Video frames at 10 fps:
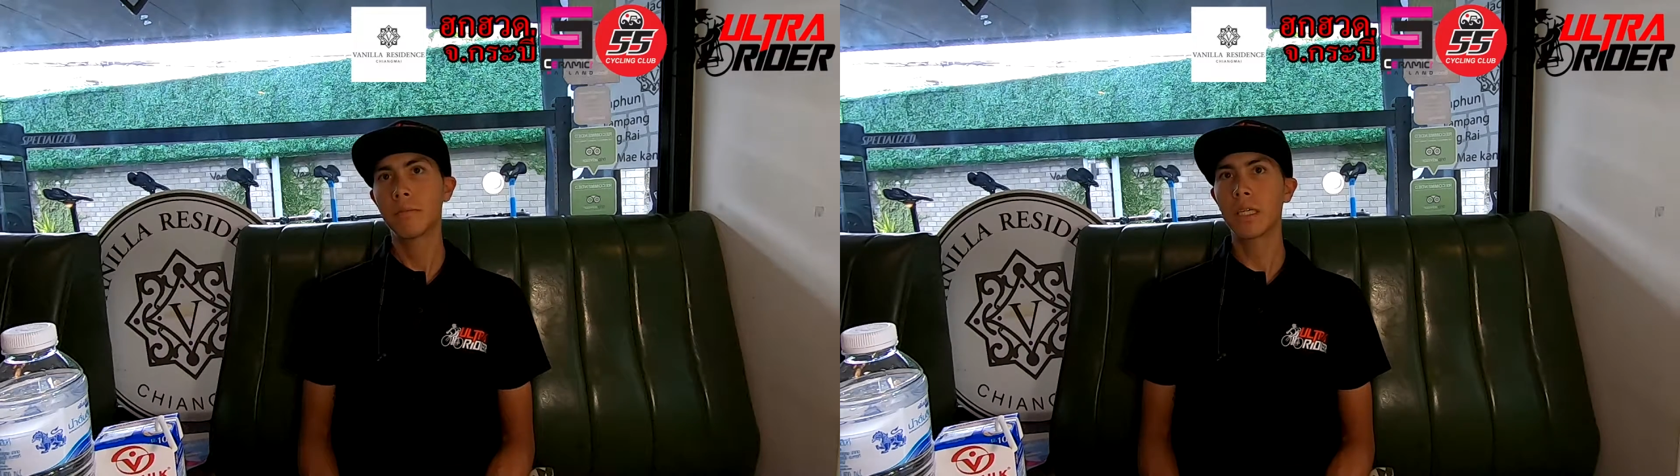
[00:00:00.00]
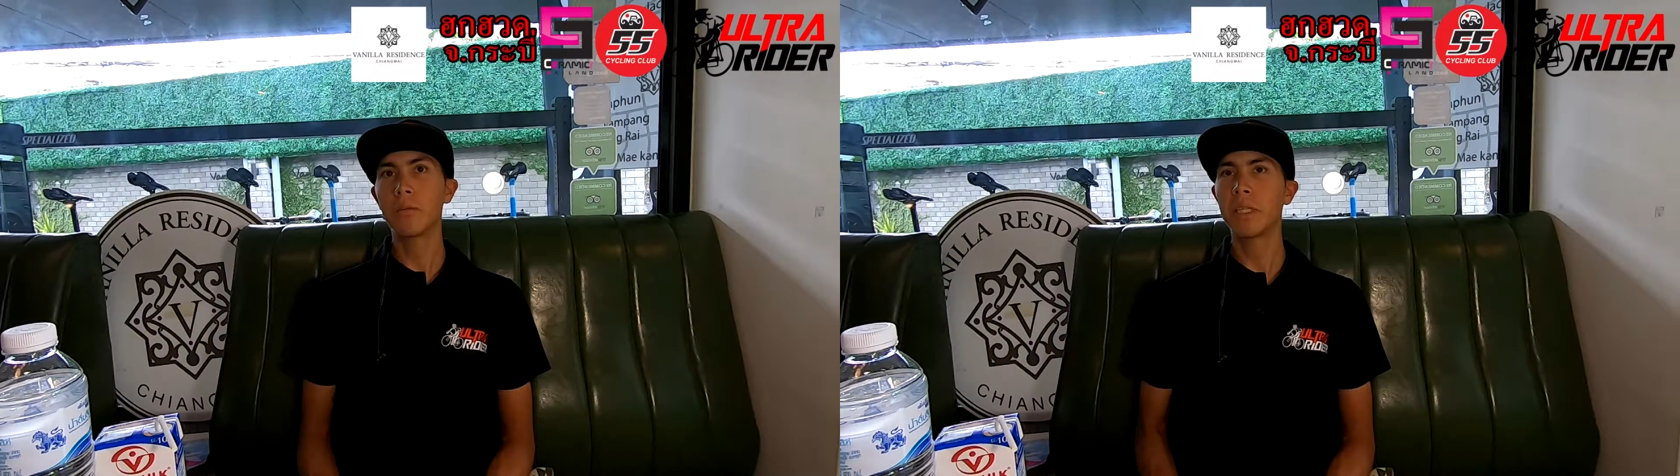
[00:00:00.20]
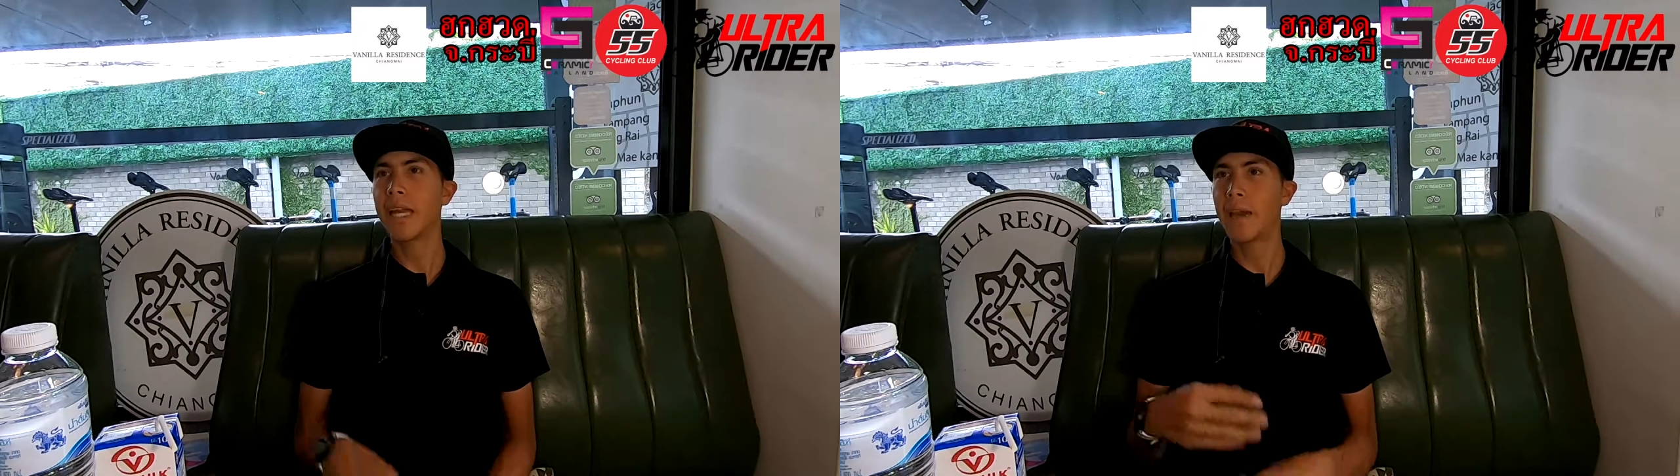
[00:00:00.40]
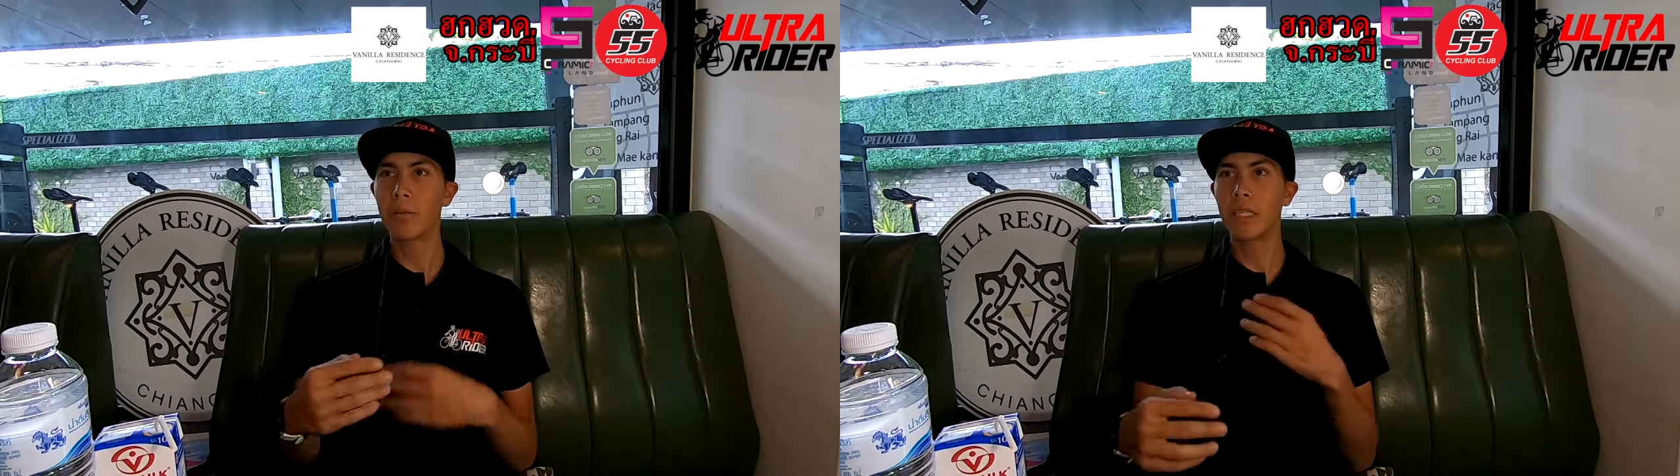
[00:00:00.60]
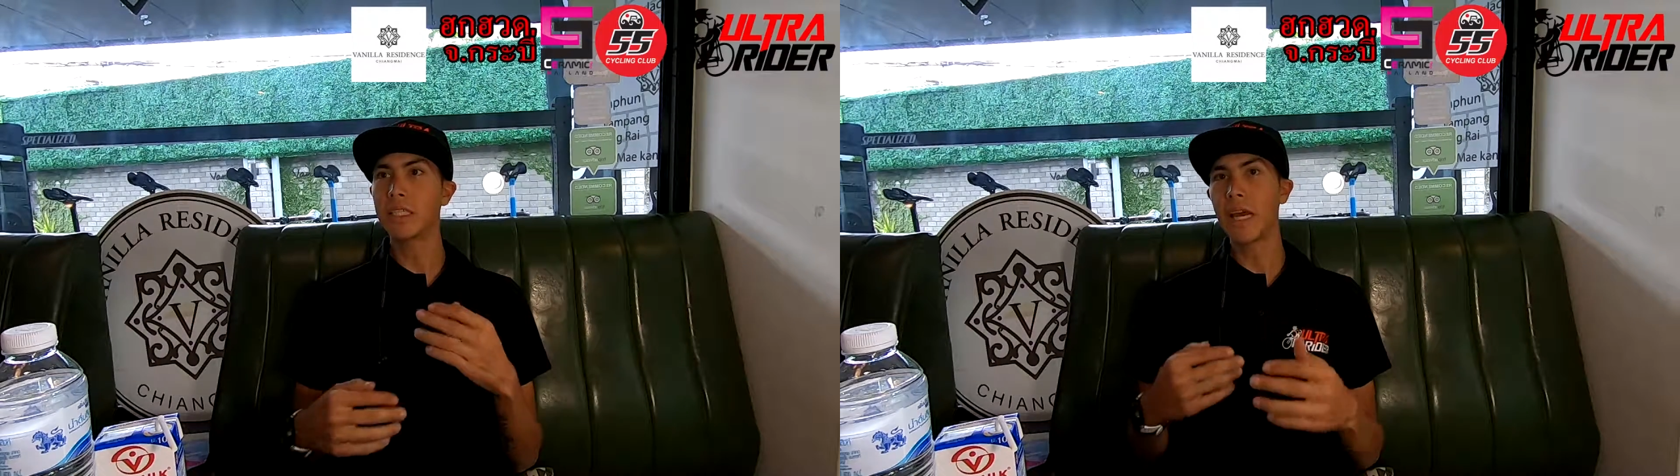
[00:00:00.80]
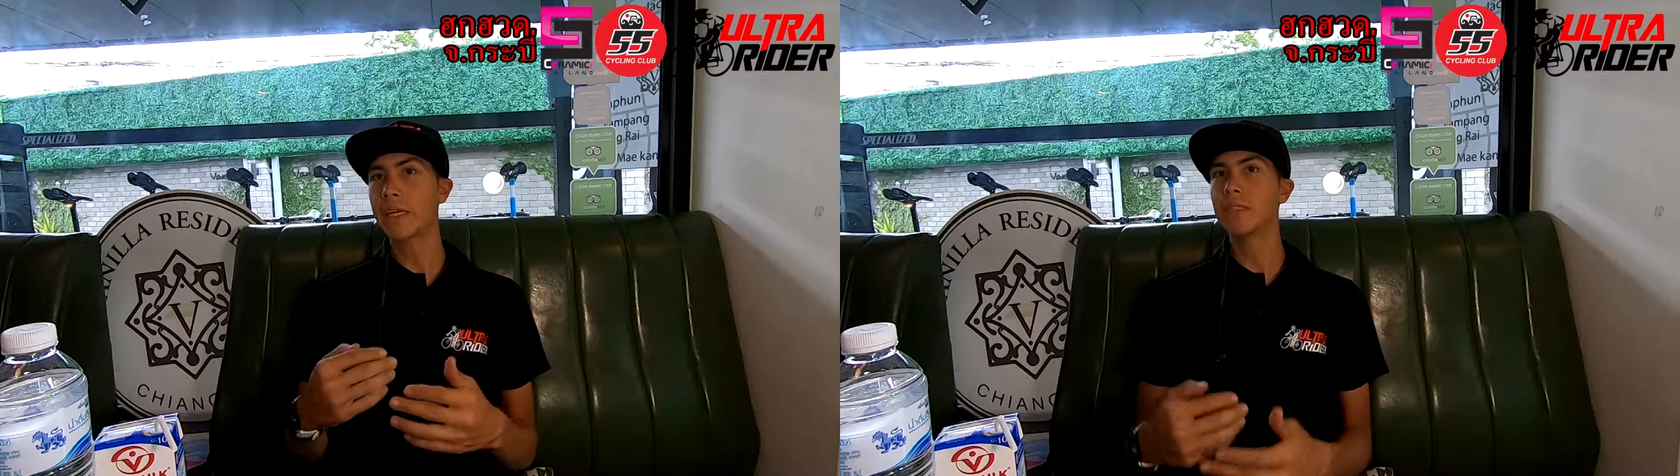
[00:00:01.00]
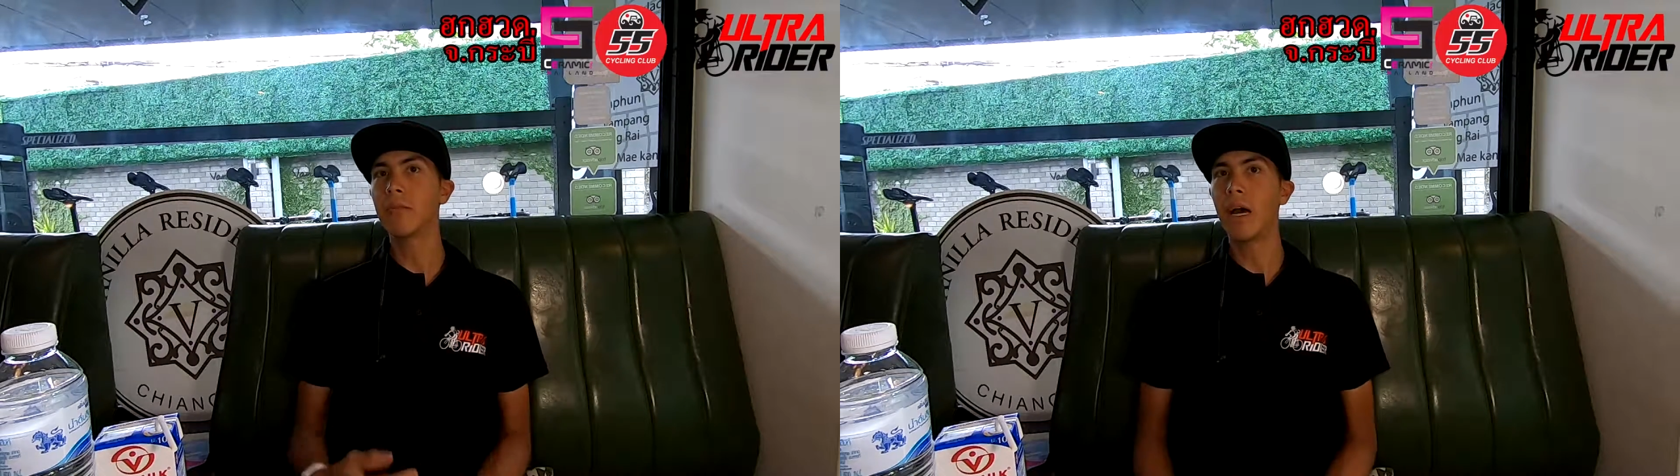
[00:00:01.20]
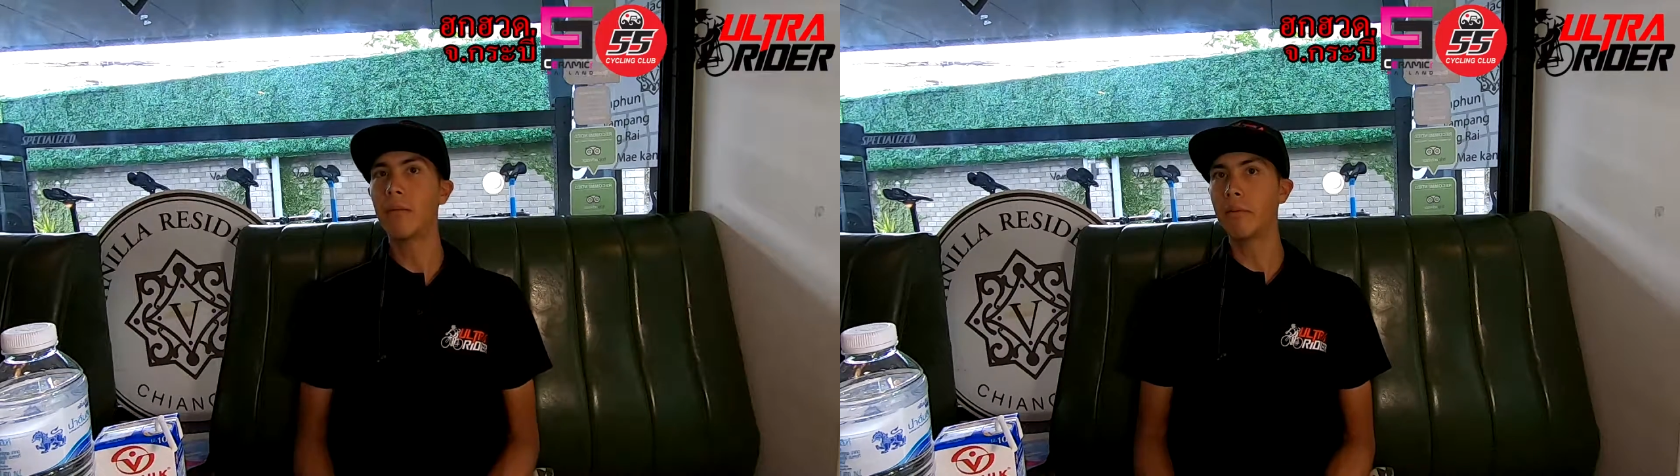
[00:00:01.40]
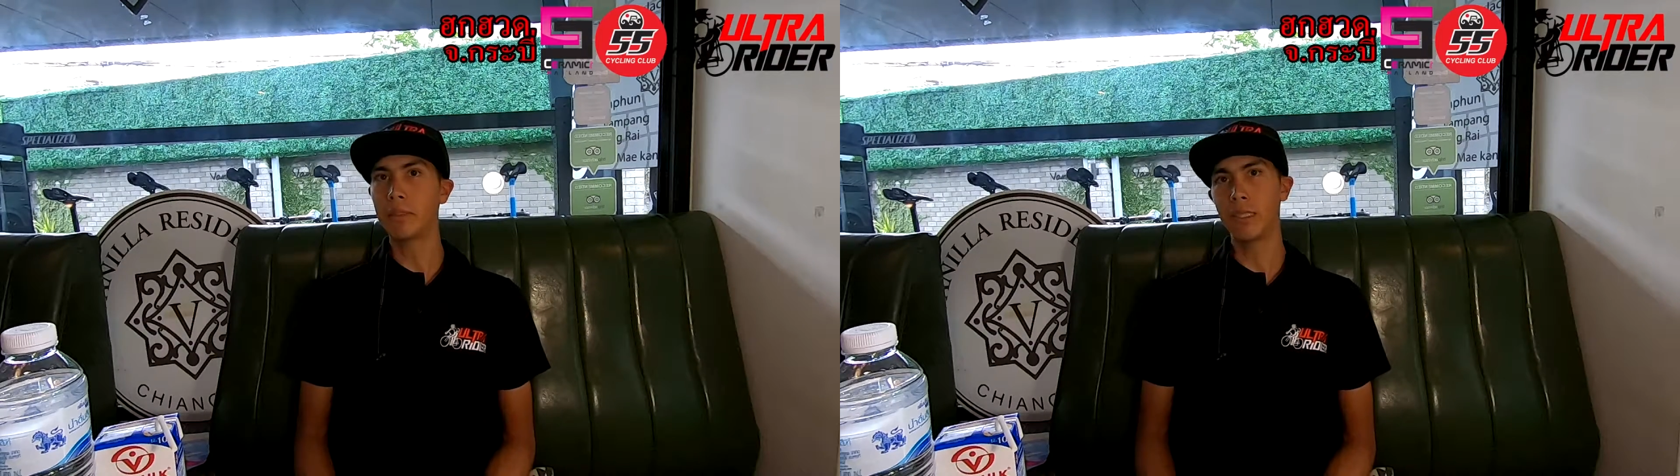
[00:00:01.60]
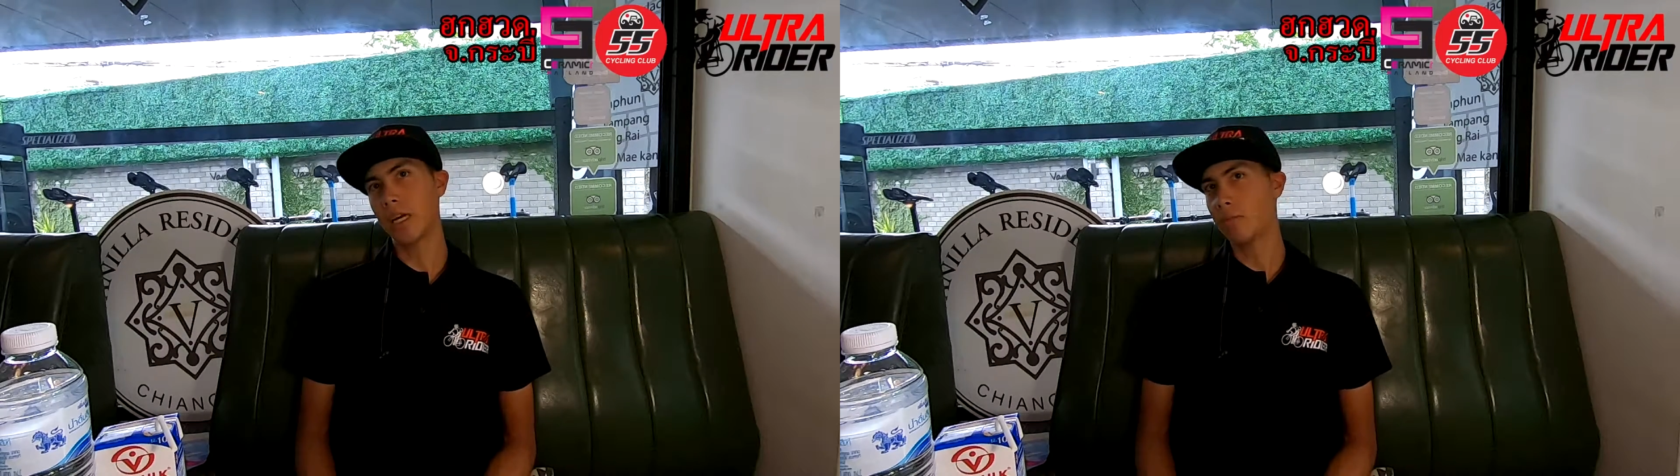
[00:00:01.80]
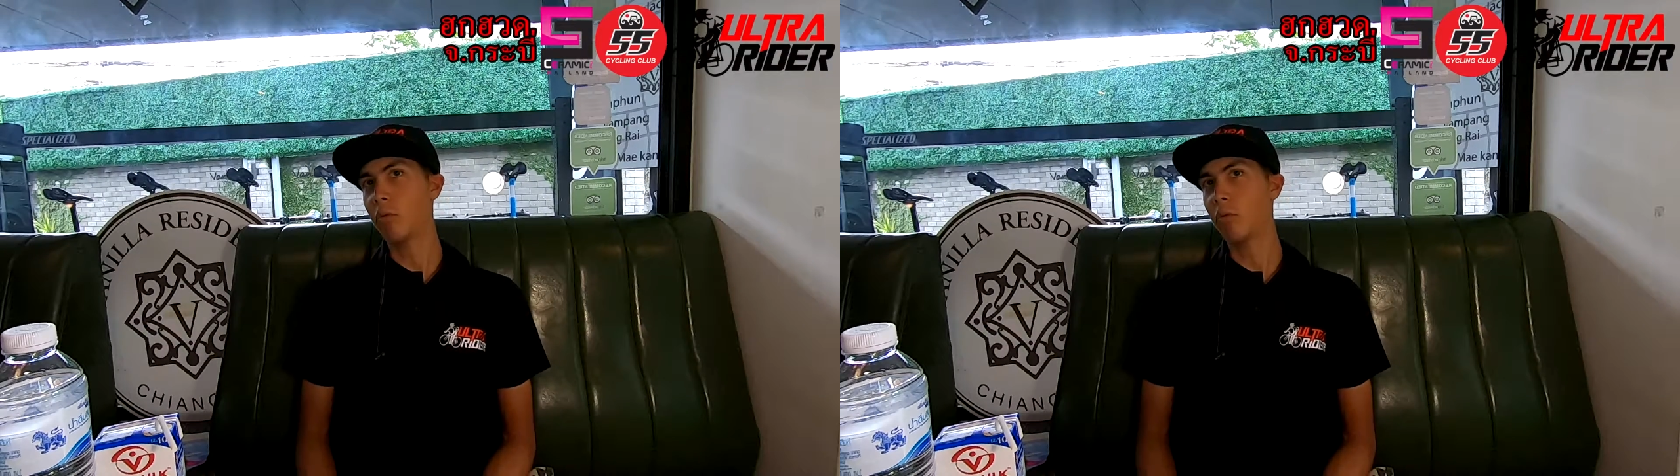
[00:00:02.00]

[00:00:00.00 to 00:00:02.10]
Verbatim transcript: มันก็มีแรงบันดาลใจขึ้นมาแบบ่เนี่ย